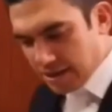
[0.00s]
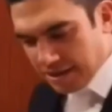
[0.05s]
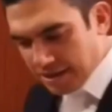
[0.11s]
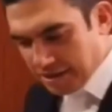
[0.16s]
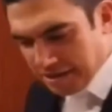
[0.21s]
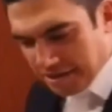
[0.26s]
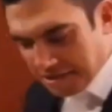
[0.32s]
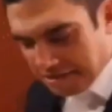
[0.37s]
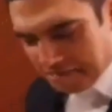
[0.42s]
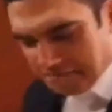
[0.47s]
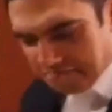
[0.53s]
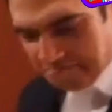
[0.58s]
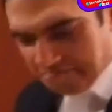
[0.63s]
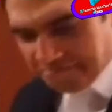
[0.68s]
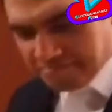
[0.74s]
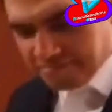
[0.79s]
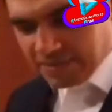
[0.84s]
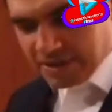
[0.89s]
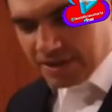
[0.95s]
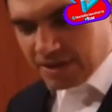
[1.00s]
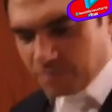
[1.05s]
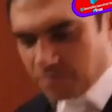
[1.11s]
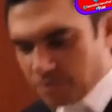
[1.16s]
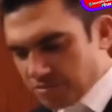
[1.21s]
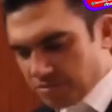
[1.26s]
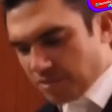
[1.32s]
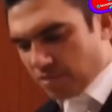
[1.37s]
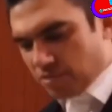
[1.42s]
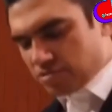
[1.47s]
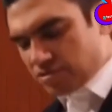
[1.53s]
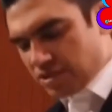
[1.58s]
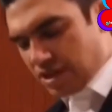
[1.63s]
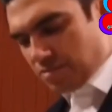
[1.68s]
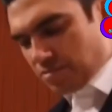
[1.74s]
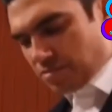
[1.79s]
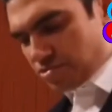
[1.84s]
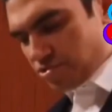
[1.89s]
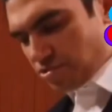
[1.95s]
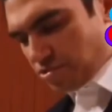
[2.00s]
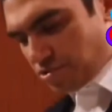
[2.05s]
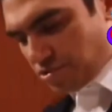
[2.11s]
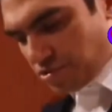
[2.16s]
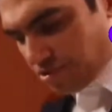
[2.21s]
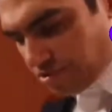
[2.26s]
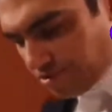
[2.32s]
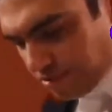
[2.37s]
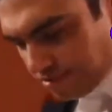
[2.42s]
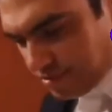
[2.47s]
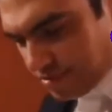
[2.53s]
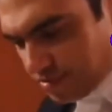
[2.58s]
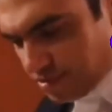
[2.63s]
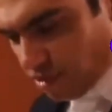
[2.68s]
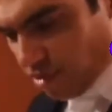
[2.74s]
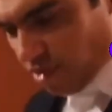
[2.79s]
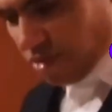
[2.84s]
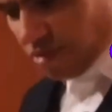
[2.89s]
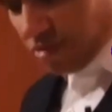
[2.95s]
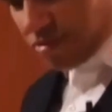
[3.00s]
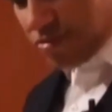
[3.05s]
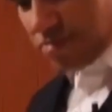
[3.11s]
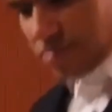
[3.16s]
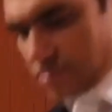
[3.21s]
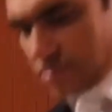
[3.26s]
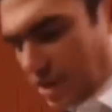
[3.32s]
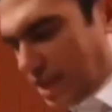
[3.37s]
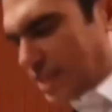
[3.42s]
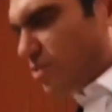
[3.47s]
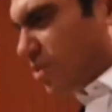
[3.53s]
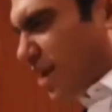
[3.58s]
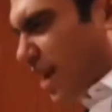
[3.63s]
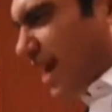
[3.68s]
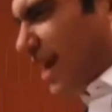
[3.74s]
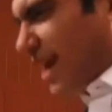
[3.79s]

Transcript: Em, pues me gustan mucho todos. Las